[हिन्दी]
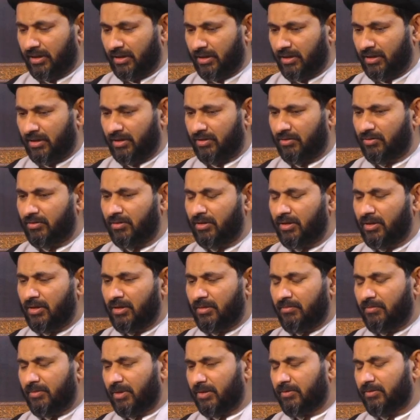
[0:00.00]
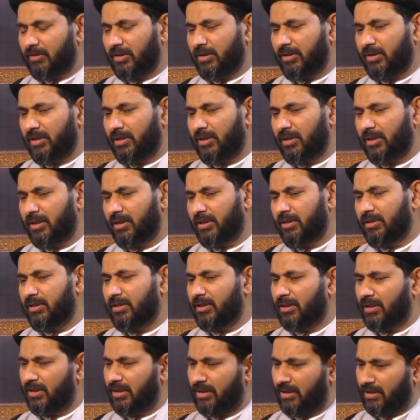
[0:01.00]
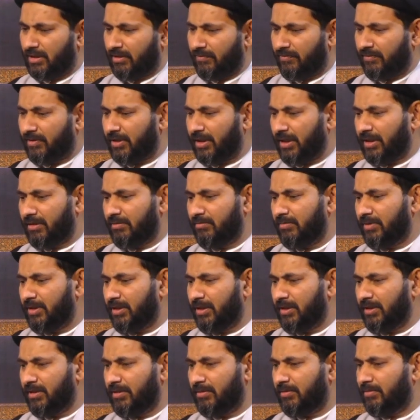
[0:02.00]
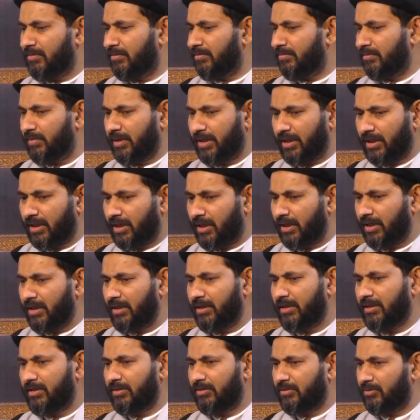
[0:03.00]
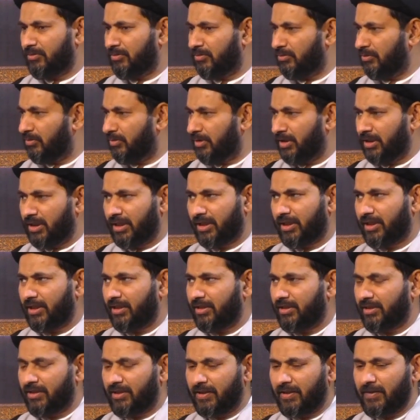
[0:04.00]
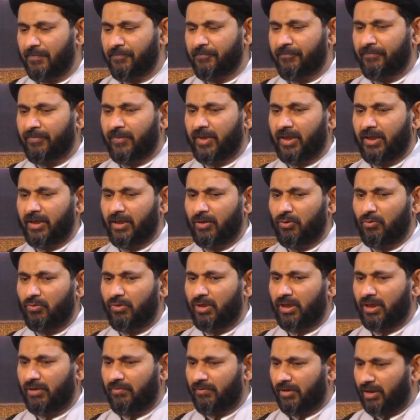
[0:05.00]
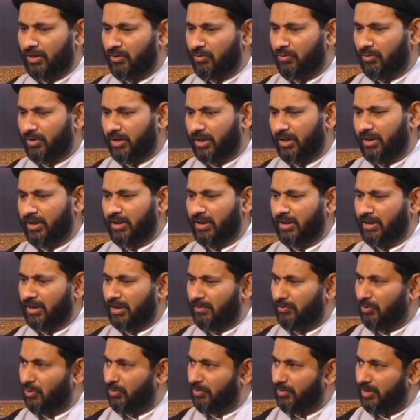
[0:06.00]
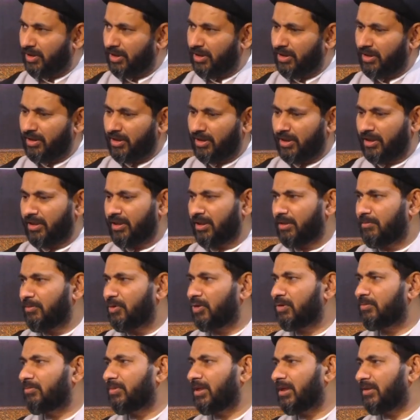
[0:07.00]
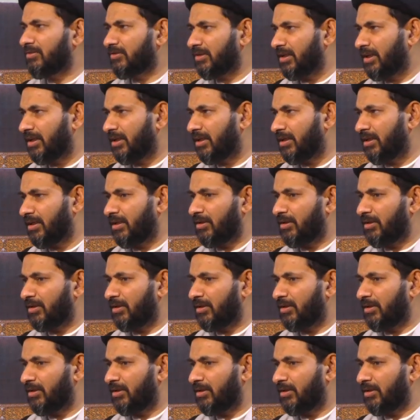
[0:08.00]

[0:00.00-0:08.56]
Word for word: ताहरा है तो मकसद ये है कि ये अफराद भी बहरहाल दुनिया के लिए या दुनिया वालों के लिए या मोमिन के लिए एक बहुत बड़ा सहारा